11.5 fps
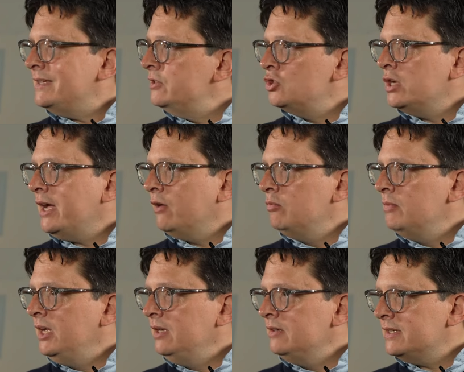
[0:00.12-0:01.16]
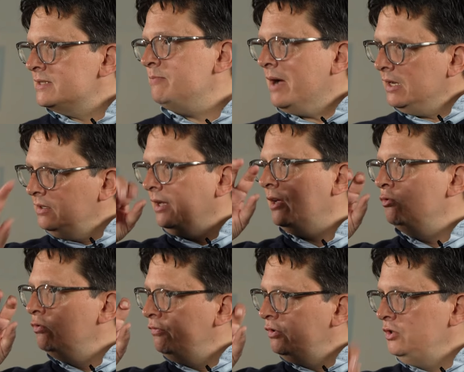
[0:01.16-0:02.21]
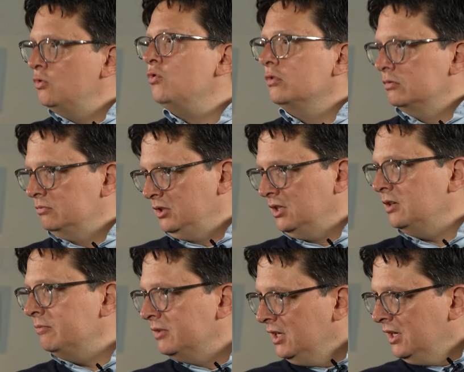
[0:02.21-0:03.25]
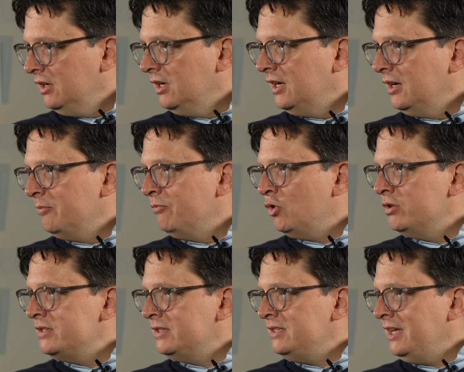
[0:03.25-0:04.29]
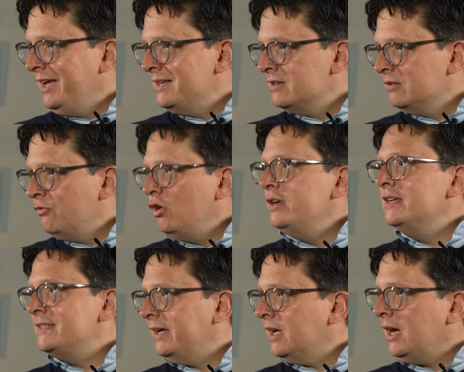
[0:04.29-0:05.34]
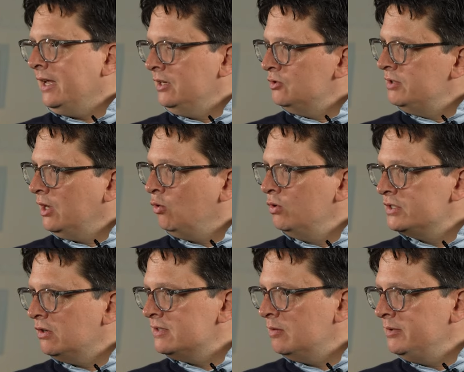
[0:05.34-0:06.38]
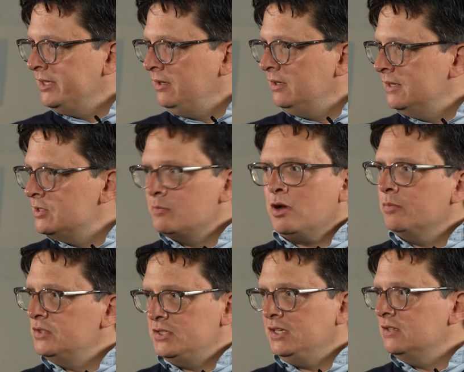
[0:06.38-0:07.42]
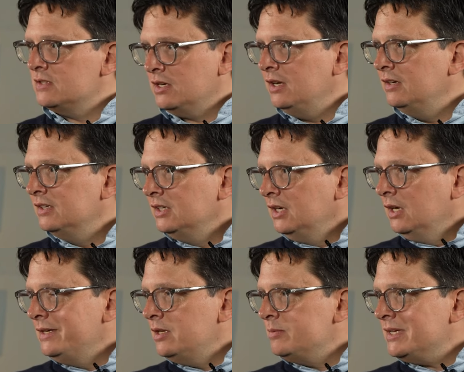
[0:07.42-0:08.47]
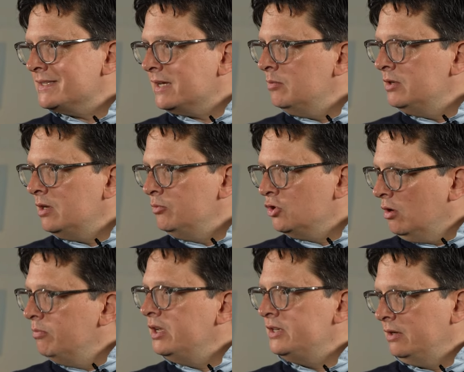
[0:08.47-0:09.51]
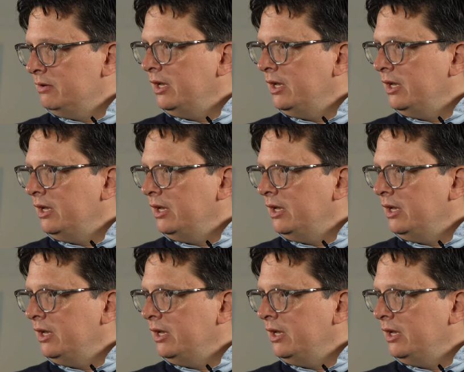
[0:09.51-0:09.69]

klassische Argument, das macht ihr ja nur für die Jungen. Ja? Ähm, und die Älteren wollen das ja gar nicht. Und der Großteil unserer Mitglieder ist überhaupt nicht digital. Mhm. Ich glaube, das kann man damit komplett